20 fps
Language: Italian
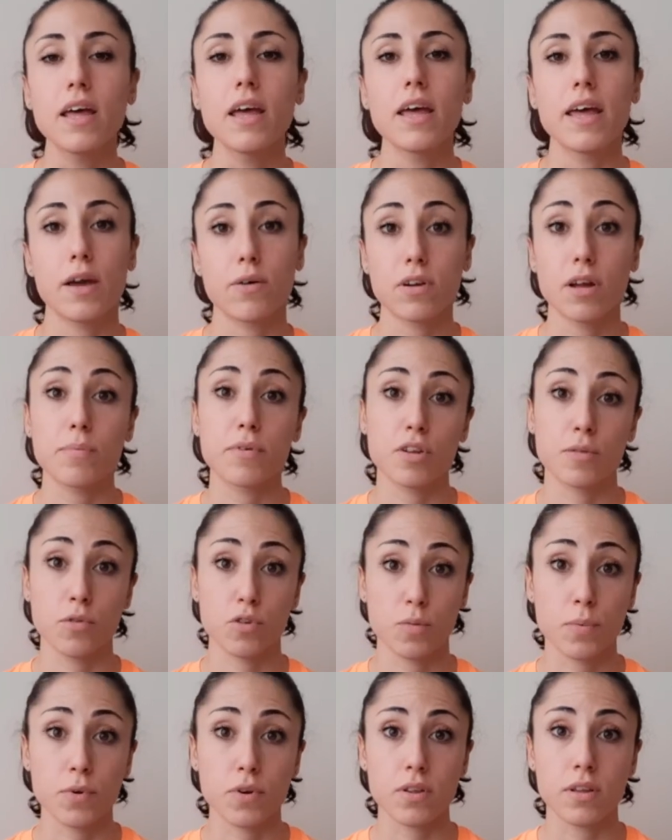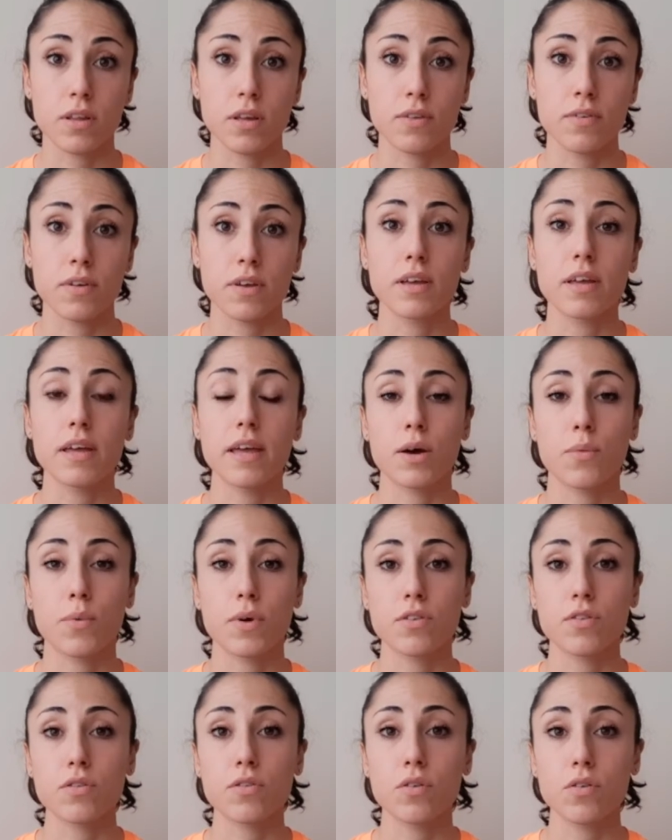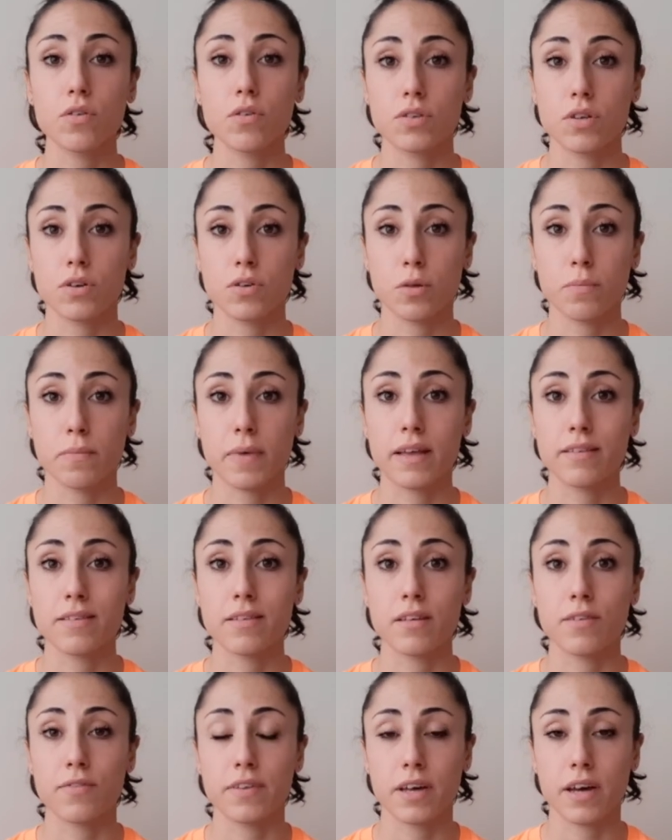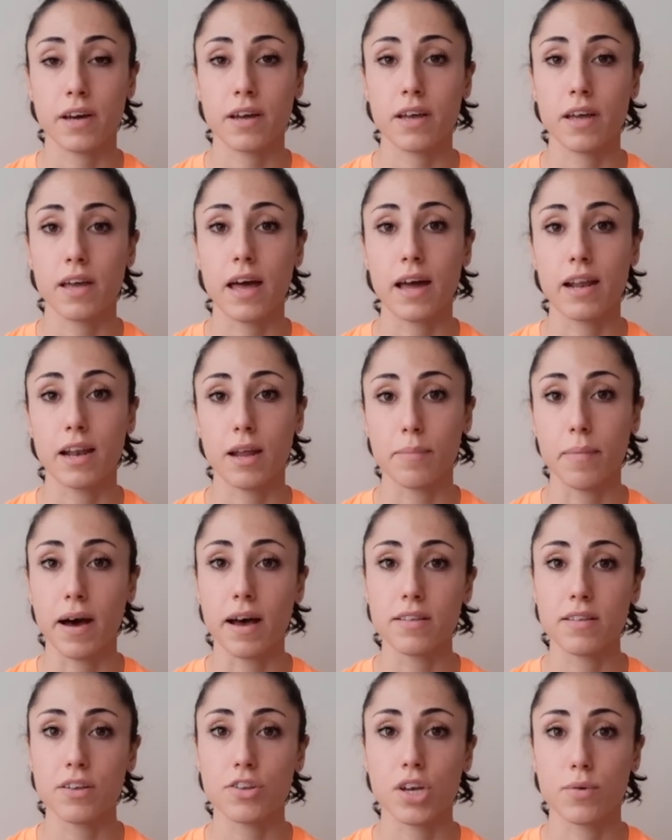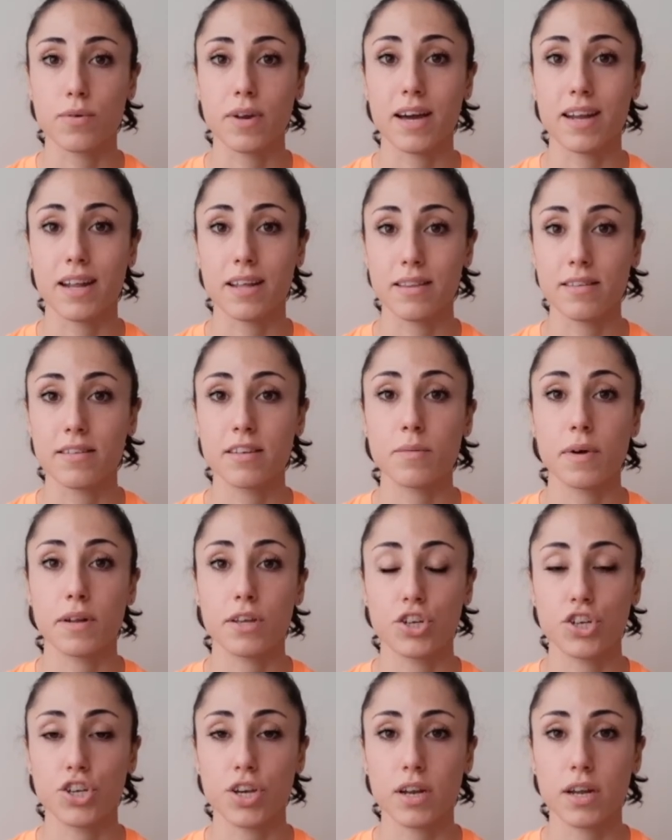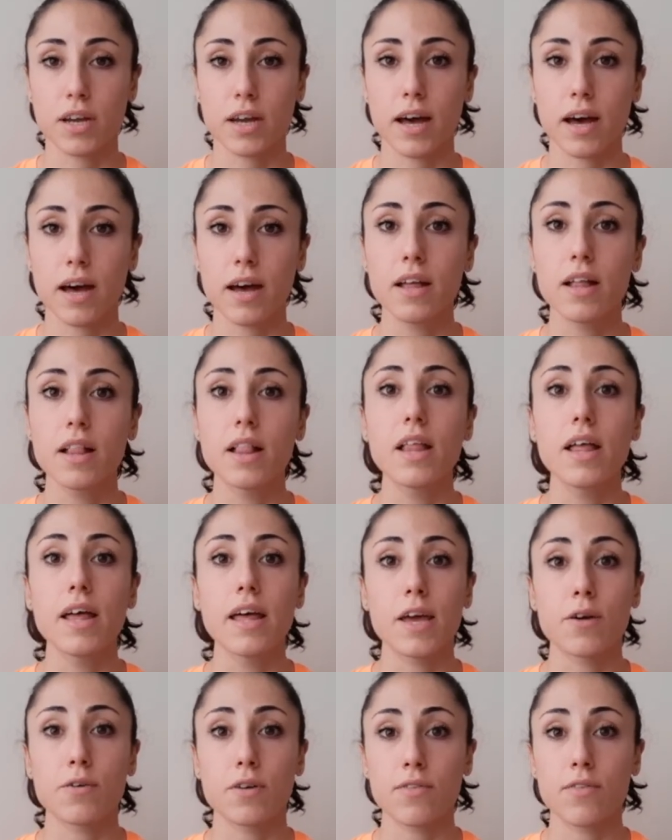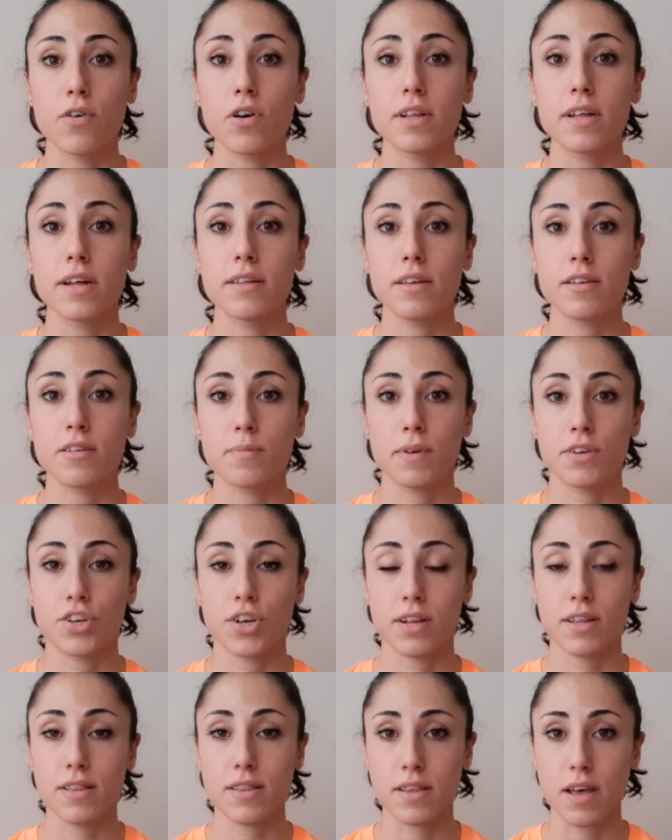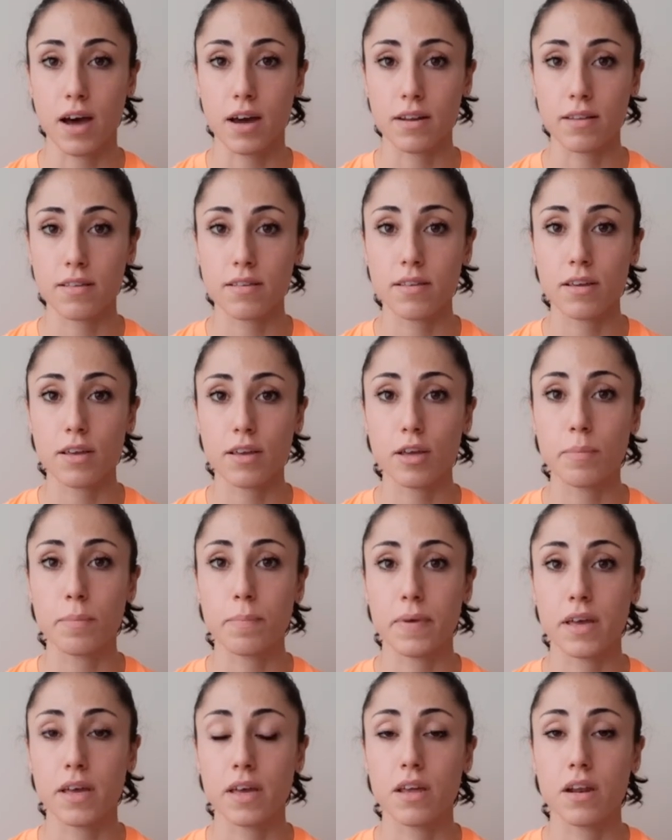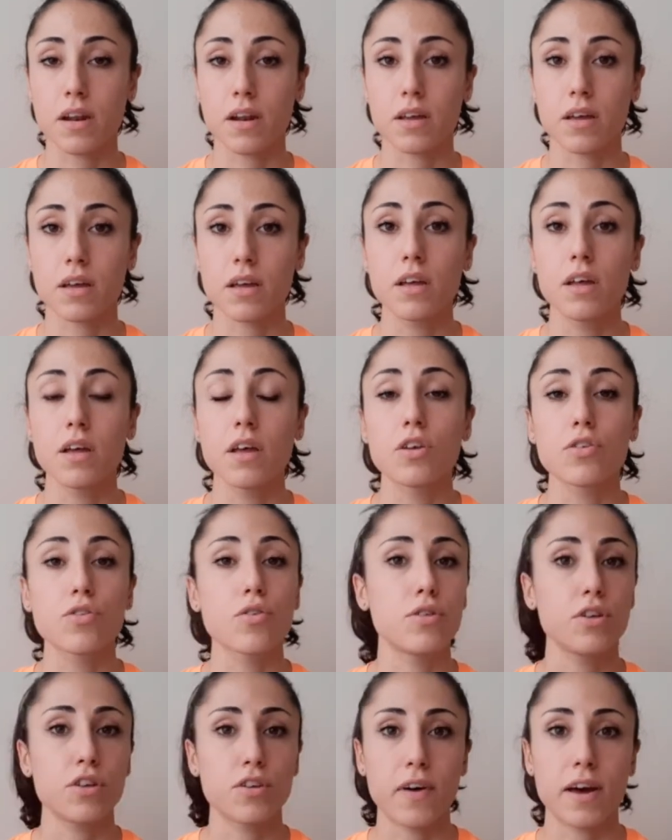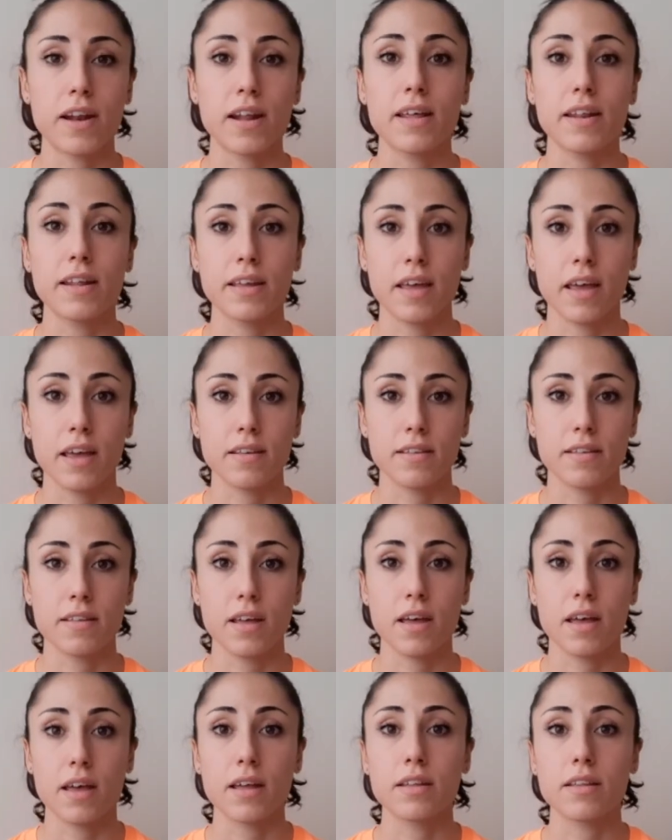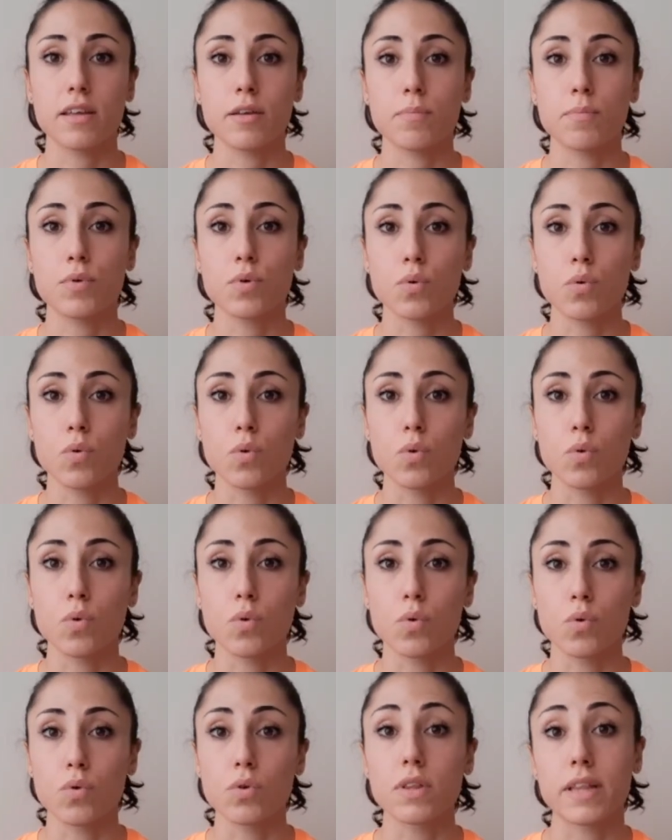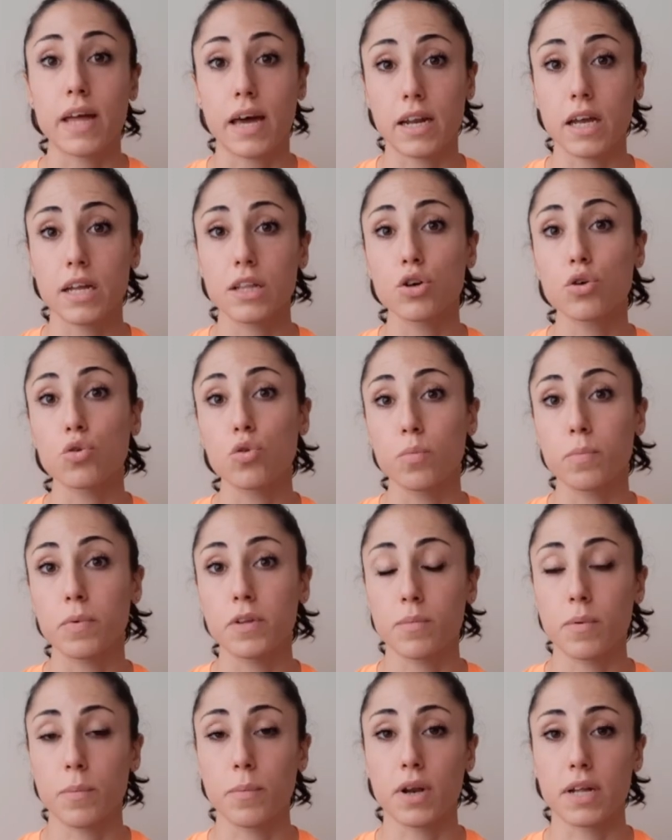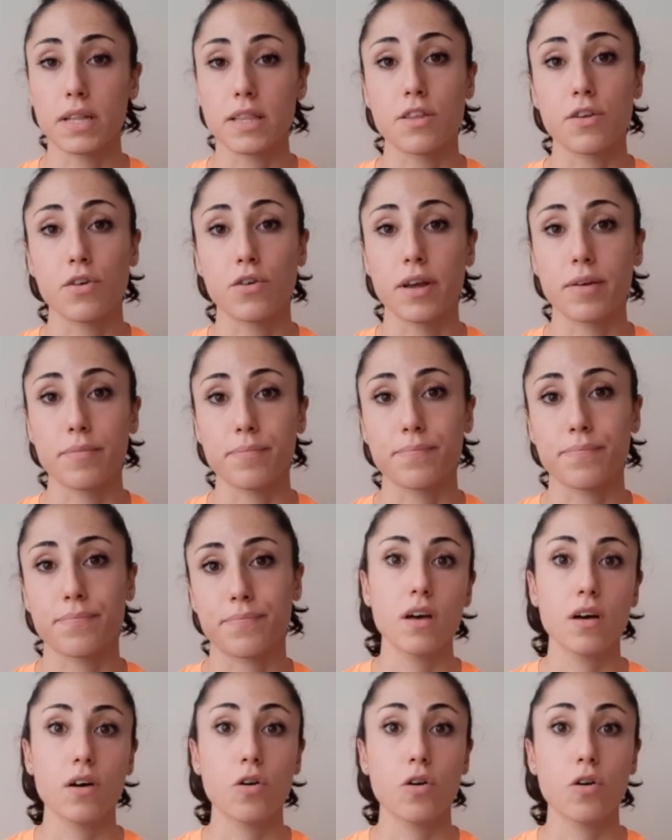e una per noi sportivi e questo secondo me significa che alla base c'è una grandissima ricerca e una voglia di specializzarsi per soddisfare le richieste di più target gruppo di popolazione.